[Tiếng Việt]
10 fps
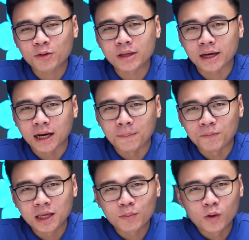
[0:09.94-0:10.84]
có thể
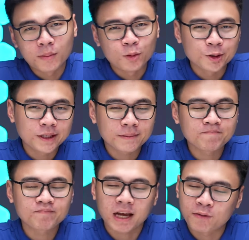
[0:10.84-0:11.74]
cầm đi mua một chiếc
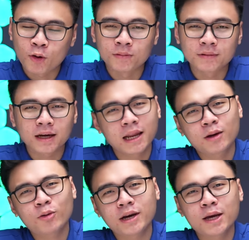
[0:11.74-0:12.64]
iPhone Cái
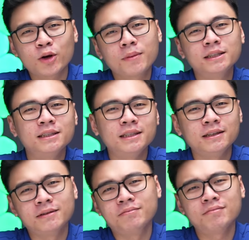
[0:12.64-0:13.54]
đấy ok thôi bởi vì